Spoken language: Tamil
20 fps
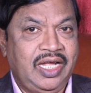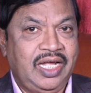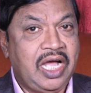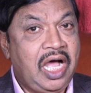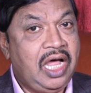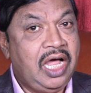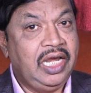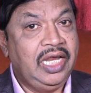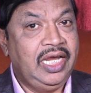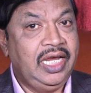
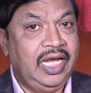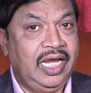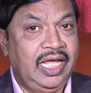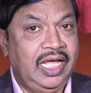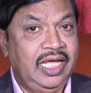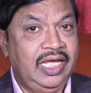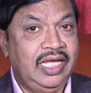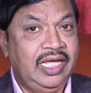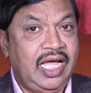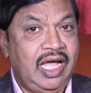காலையில
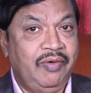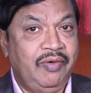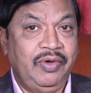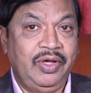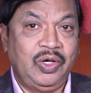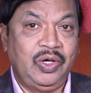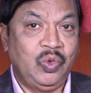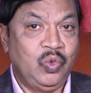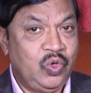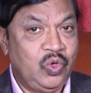
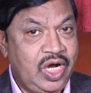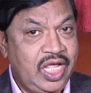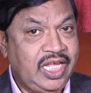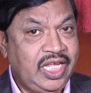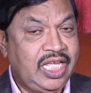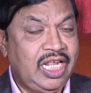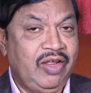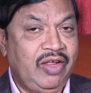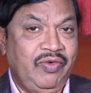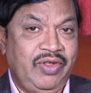அவர்
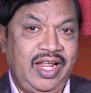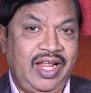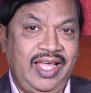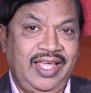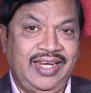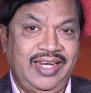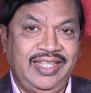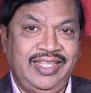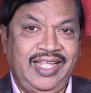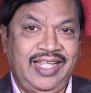
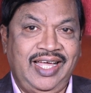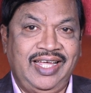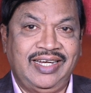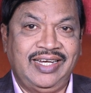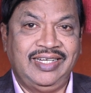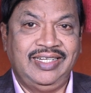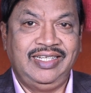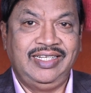உழைக்கிறவராய் இருந்தார்